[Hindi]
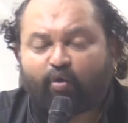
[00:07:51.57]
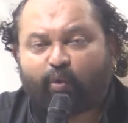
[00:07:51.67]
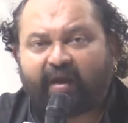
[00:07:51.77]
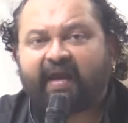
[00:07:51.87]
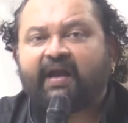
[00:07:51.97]

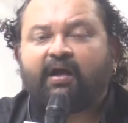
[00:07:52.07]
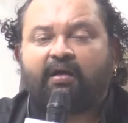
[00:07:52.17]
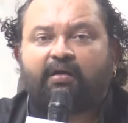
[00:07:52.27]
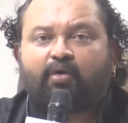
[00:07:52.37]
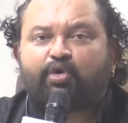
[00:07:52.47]
वेग
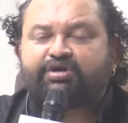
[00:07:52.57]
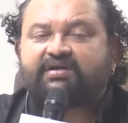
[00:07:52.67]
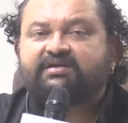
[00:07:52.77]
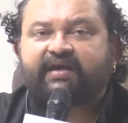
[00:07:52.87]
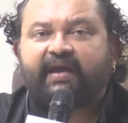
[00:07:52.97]

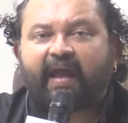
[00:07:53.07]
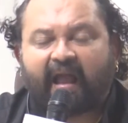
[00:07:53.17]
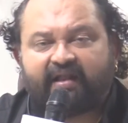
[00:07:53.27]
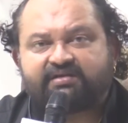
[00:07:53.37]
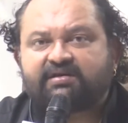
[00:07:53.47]
क्वेश्चंस के
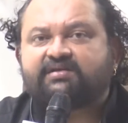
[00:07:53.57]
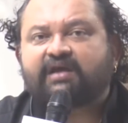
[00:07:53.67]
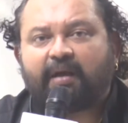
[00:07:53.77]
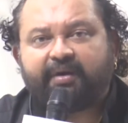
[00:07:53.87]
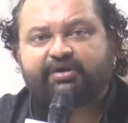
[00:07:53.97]

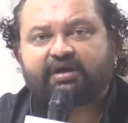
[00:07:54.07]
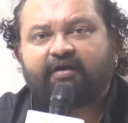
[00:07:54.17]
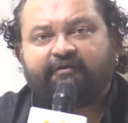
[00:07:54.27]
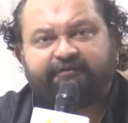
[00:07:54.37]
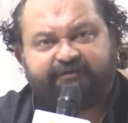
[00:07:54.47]
आंसर्स
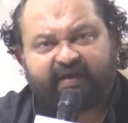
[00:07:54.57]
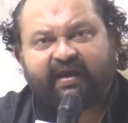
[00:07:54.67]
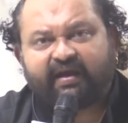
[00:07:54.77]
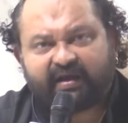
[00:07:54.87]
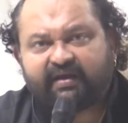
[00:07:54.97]
हमेशा
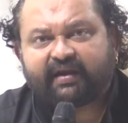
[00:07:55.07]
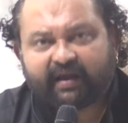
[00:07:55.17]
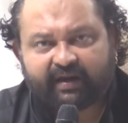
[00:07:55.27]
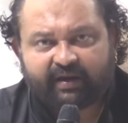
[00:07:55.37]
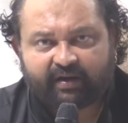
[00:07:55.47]
वेग ही
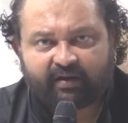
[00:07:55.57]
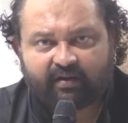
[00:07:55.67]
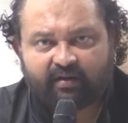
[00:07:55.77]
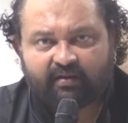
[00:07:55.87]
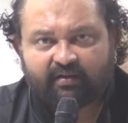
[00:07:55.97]
रहेंगे
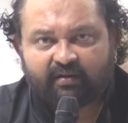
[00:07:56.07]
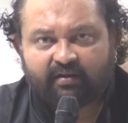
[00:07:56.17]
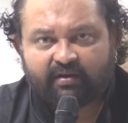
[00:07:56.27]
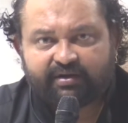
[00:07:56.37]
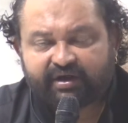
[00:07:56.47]

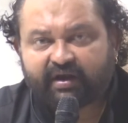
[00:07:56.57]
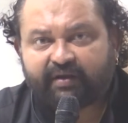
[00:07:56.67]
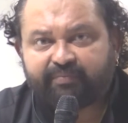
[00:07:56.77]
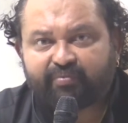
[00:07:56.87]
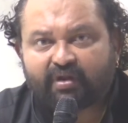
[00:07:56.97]
ठीक है